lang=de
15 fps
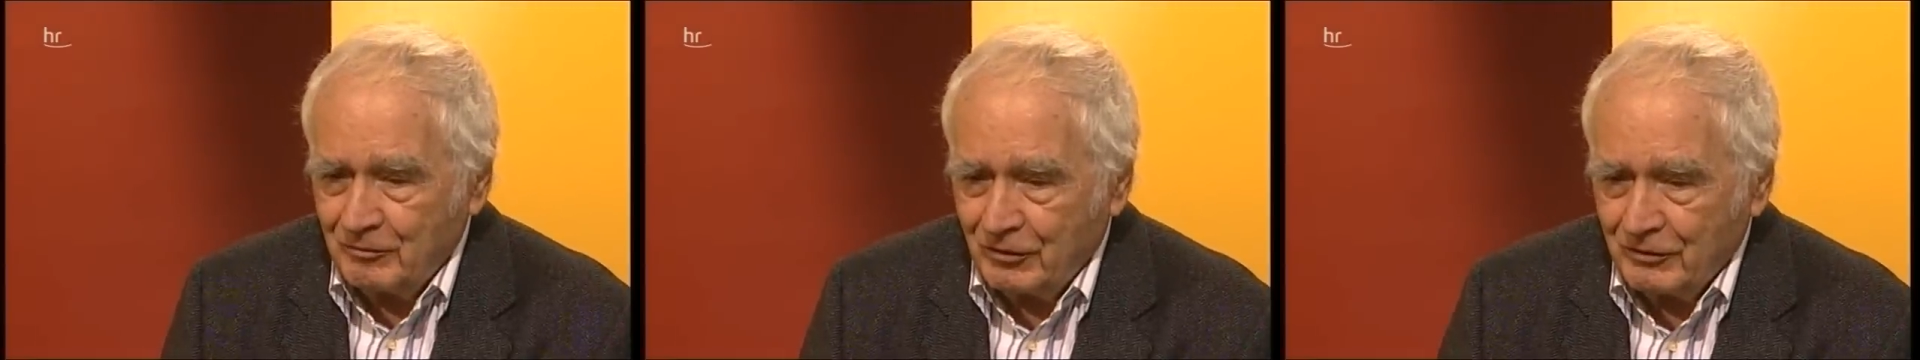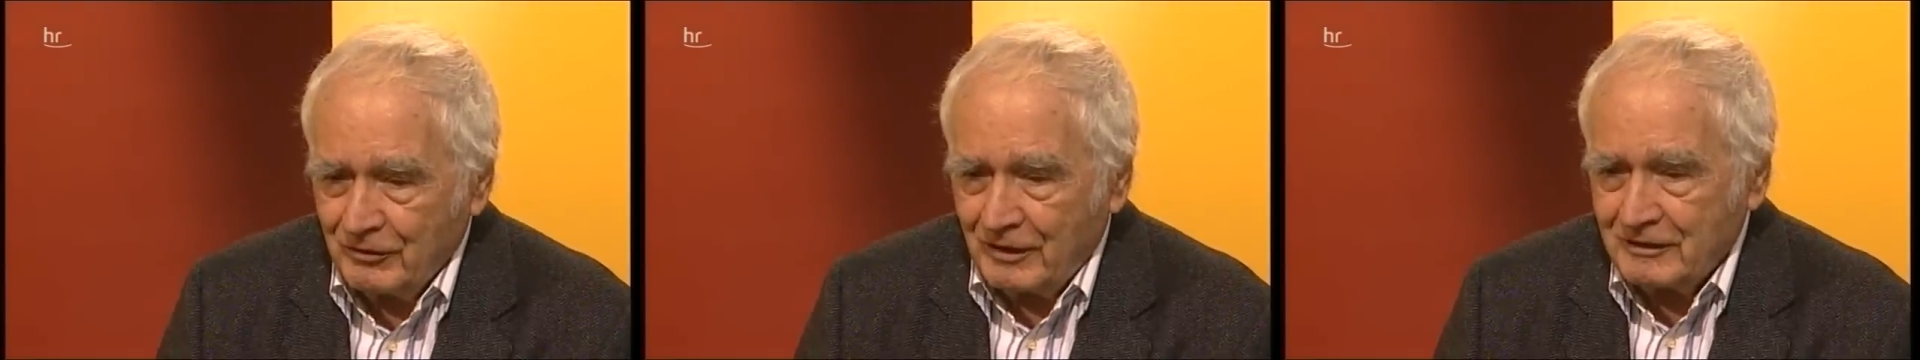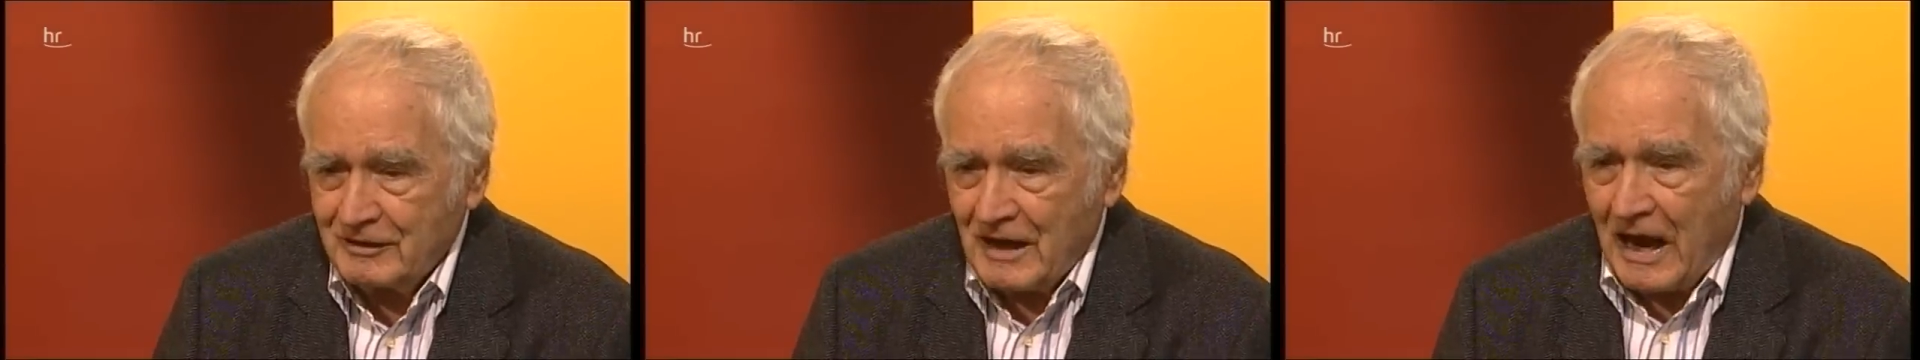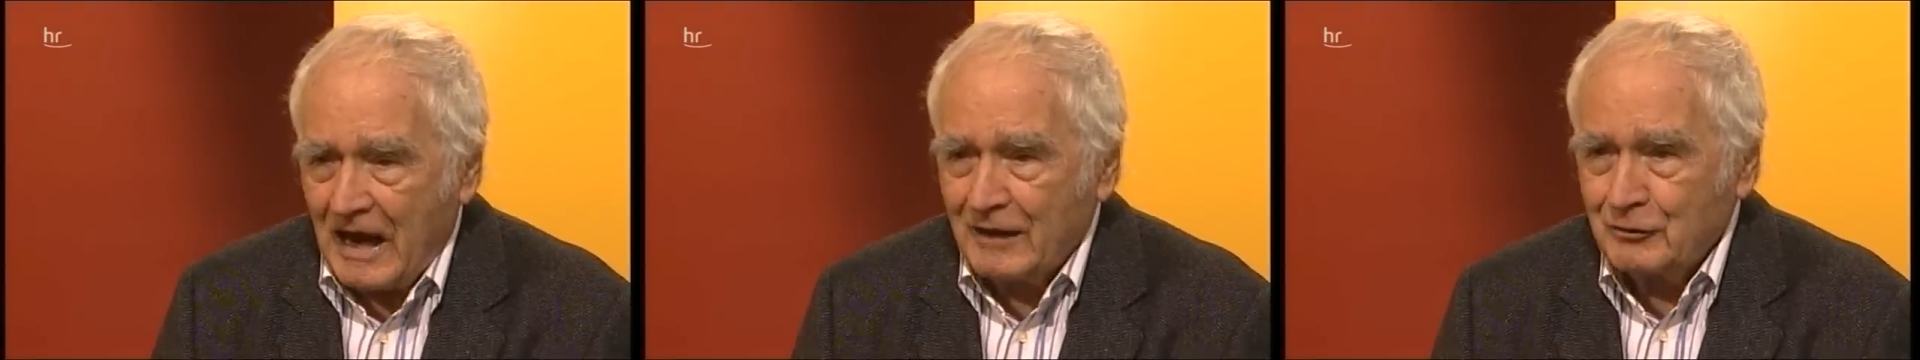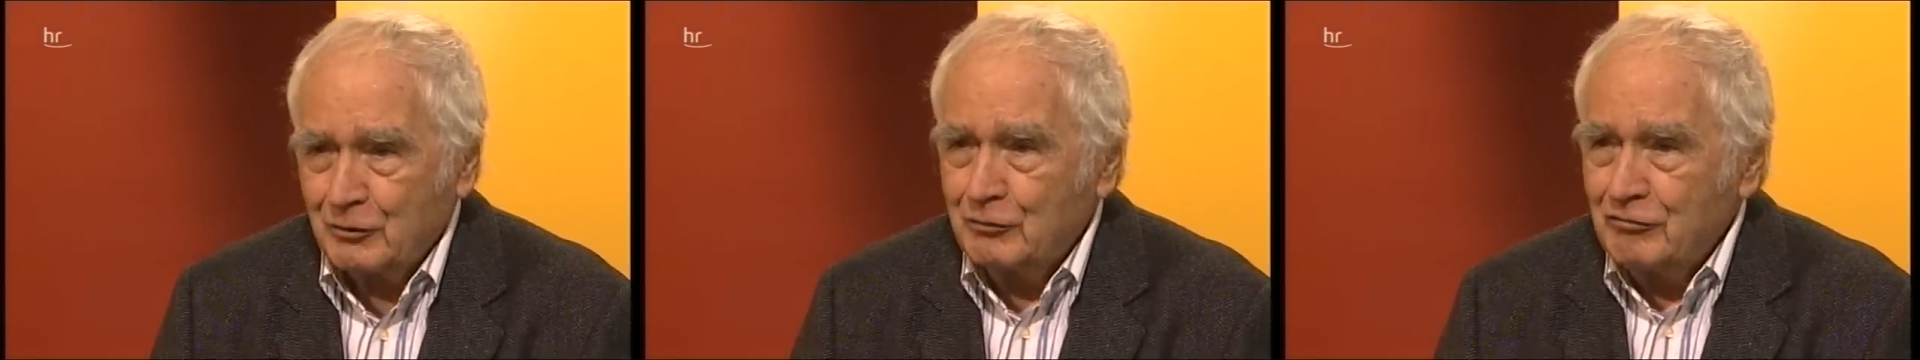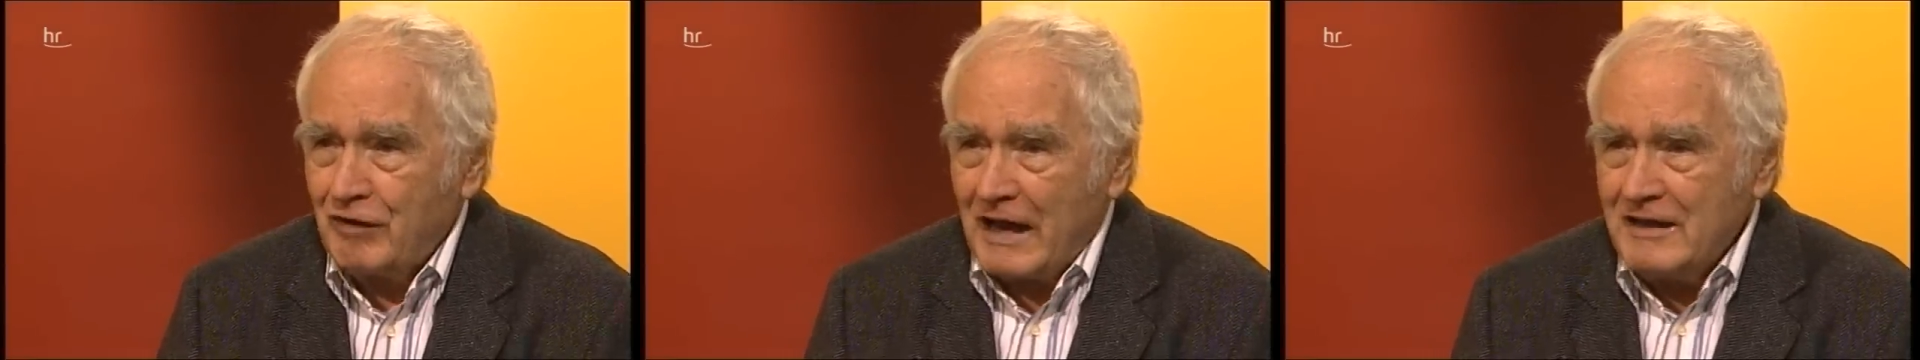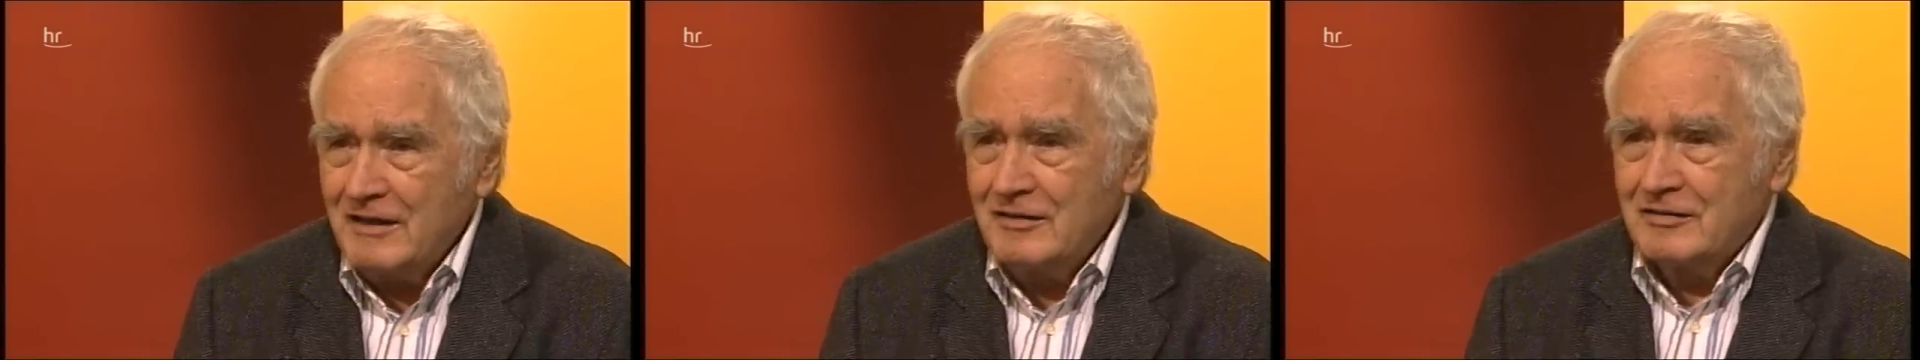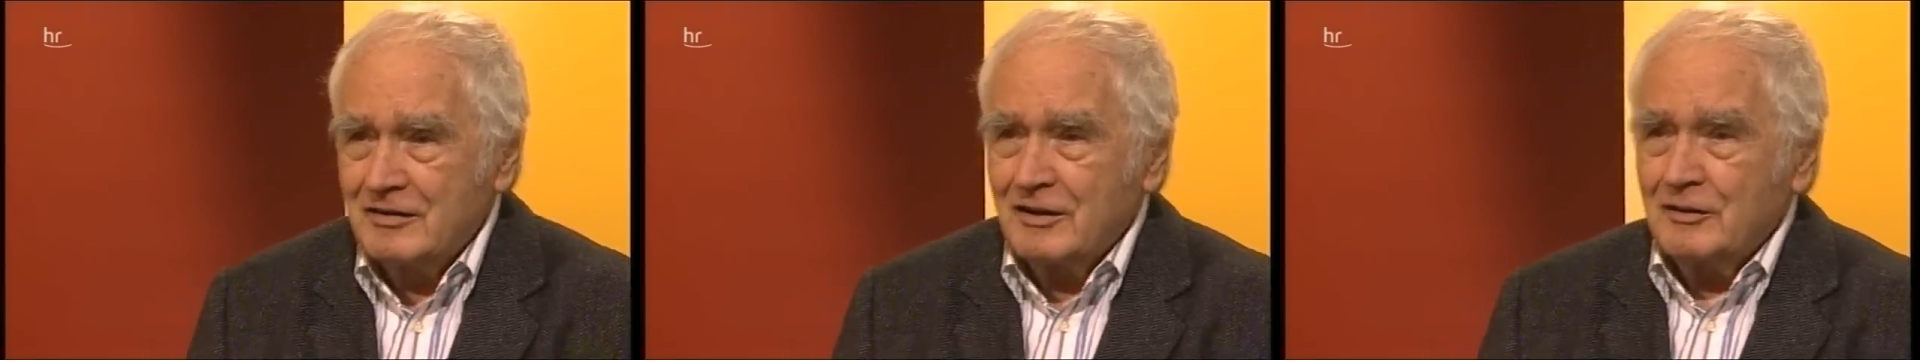von der Art und
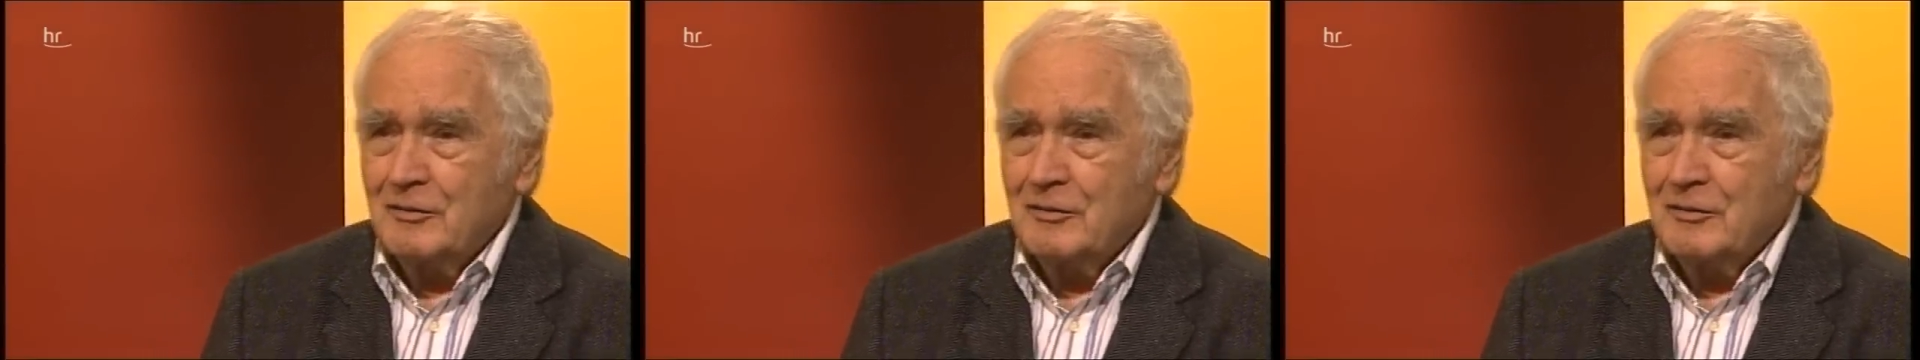Weise,